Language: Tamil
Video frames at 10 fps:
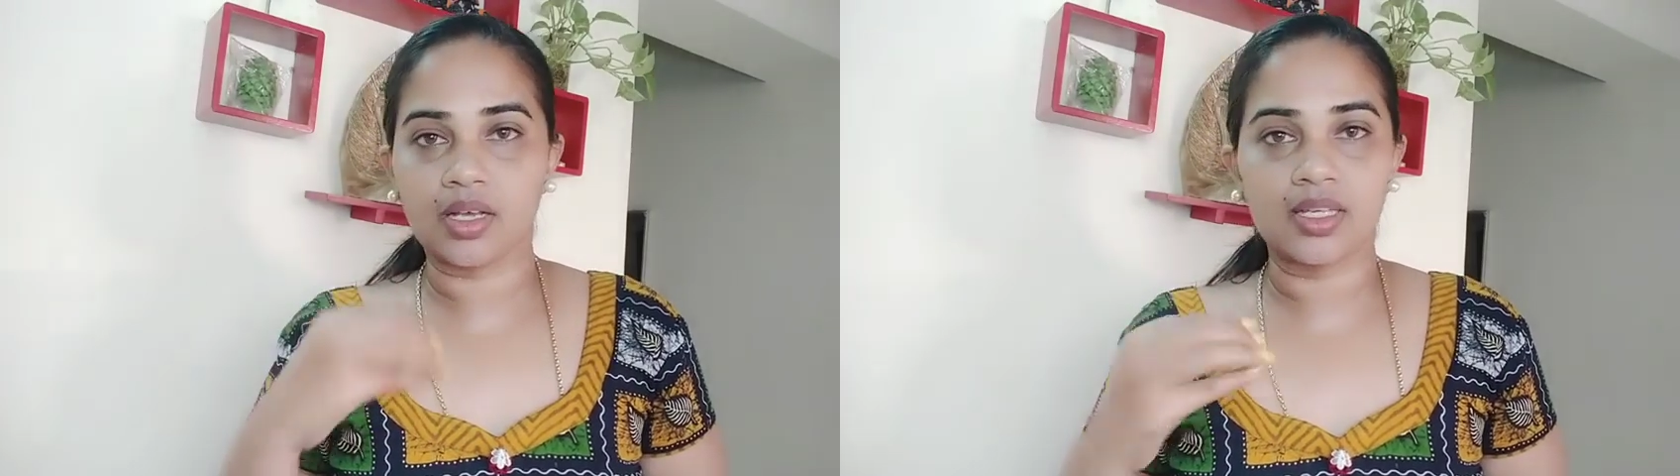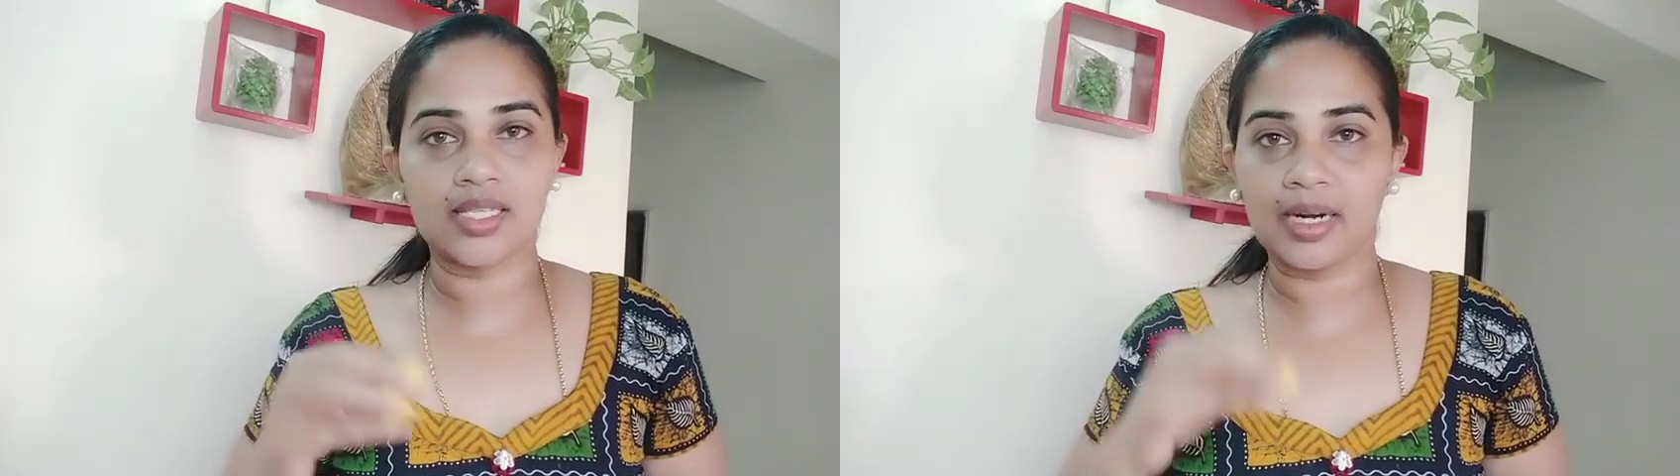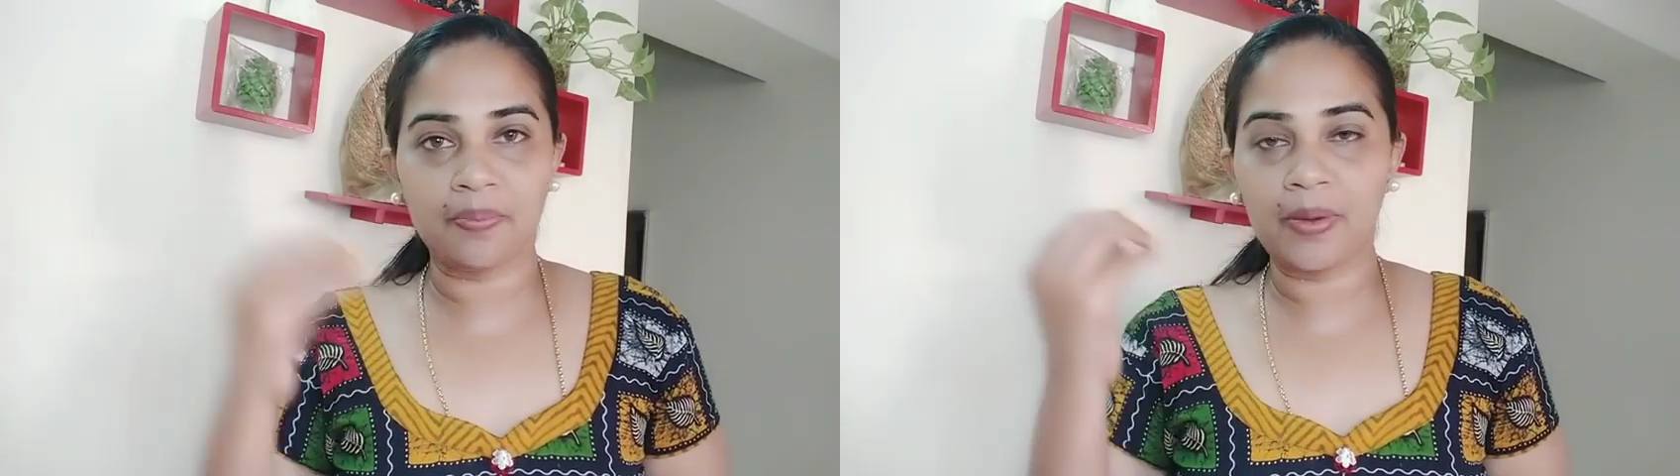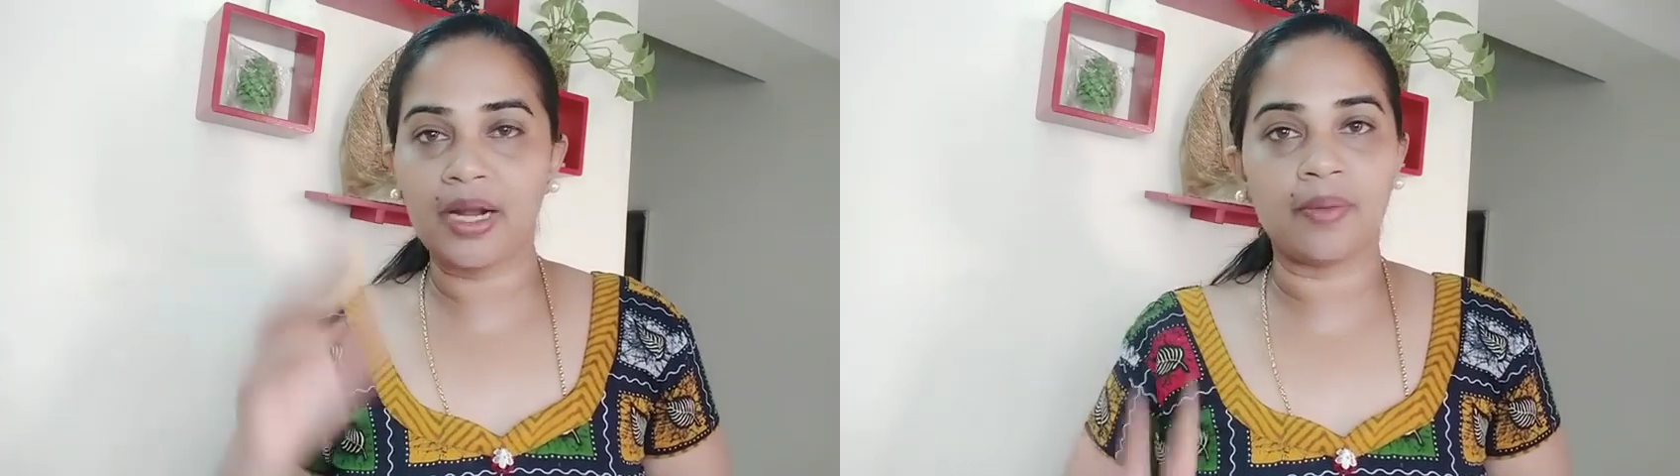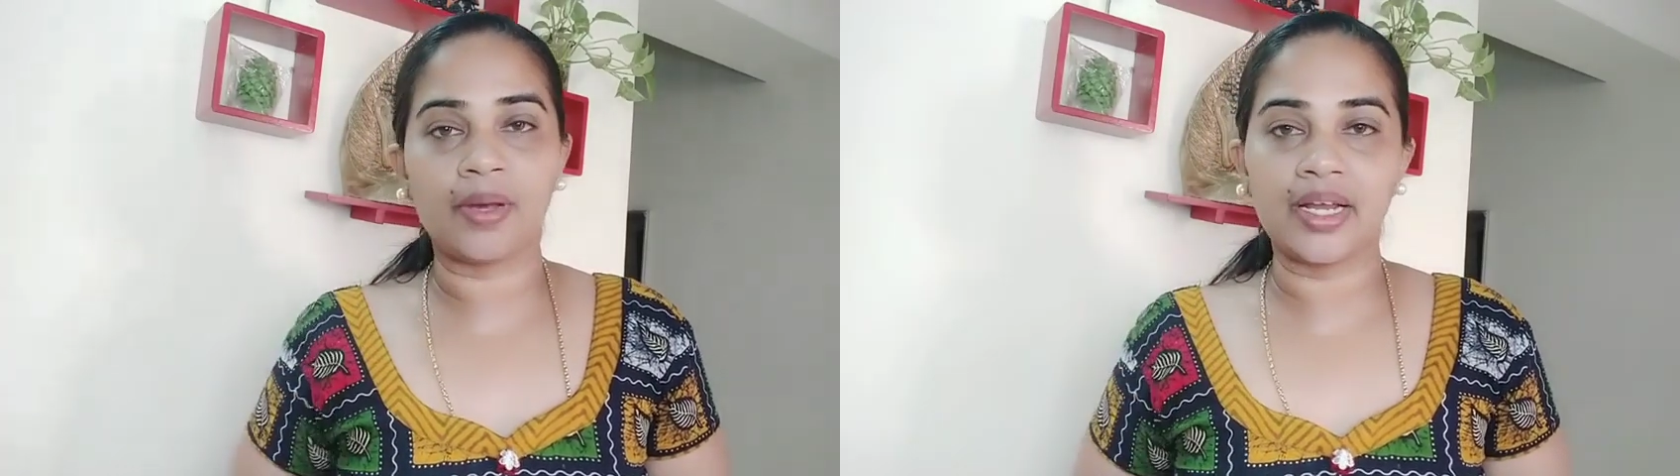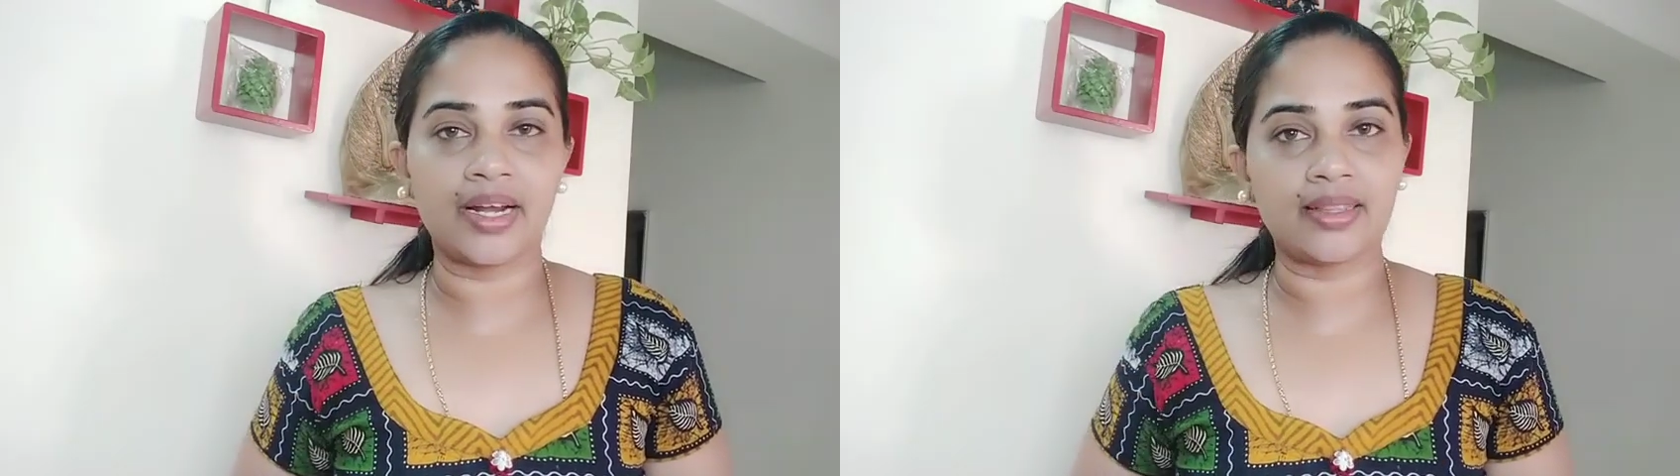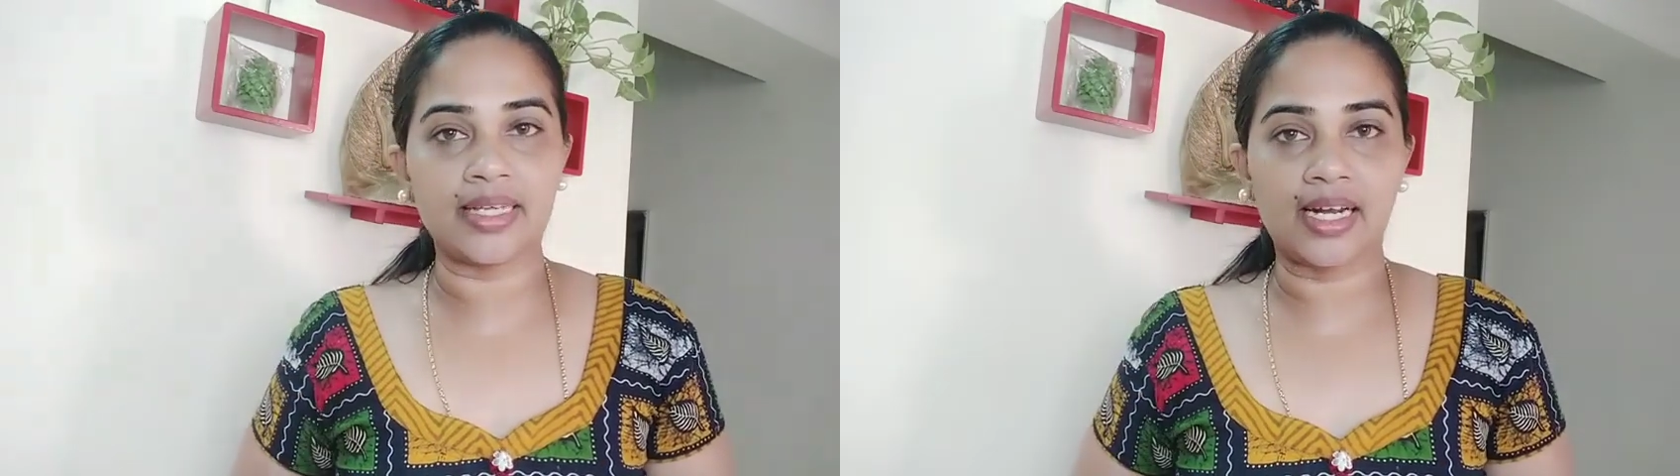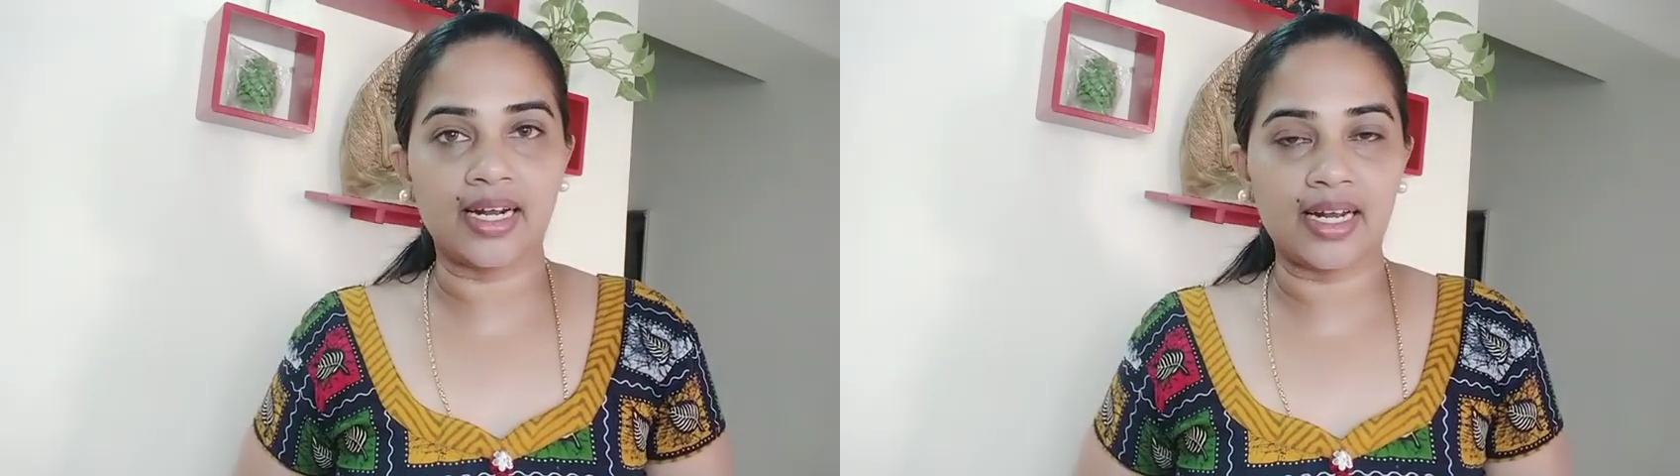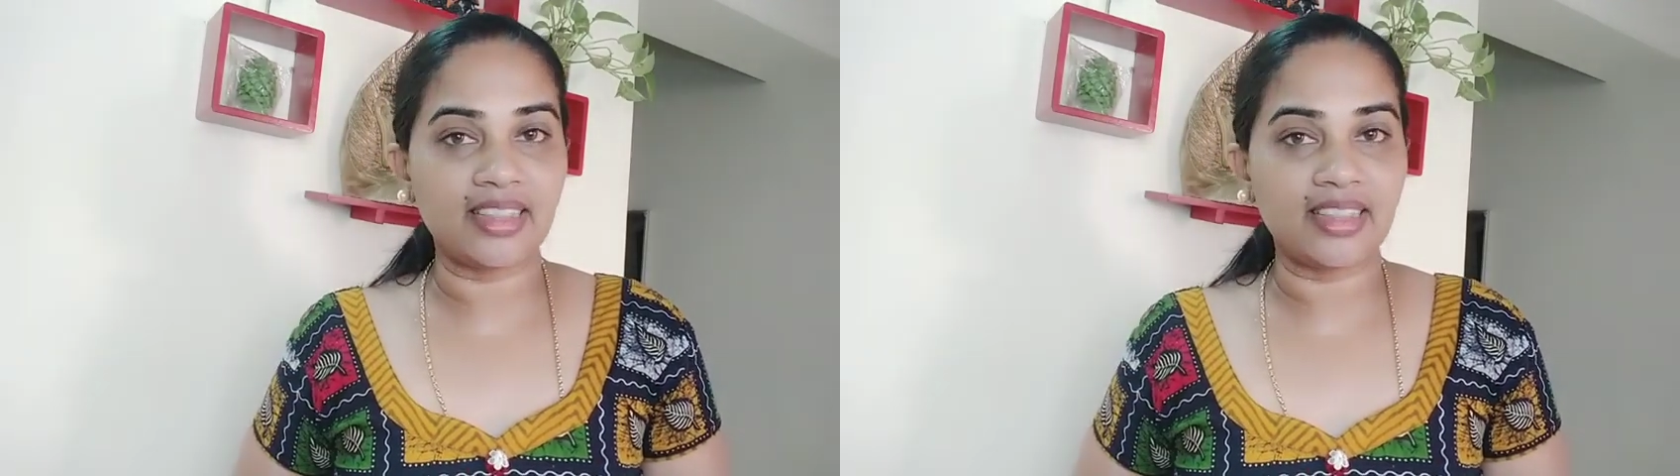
ஸ்க்ரப் பண்ண மாதிரி எடுத்துக்கலாம் நல்லா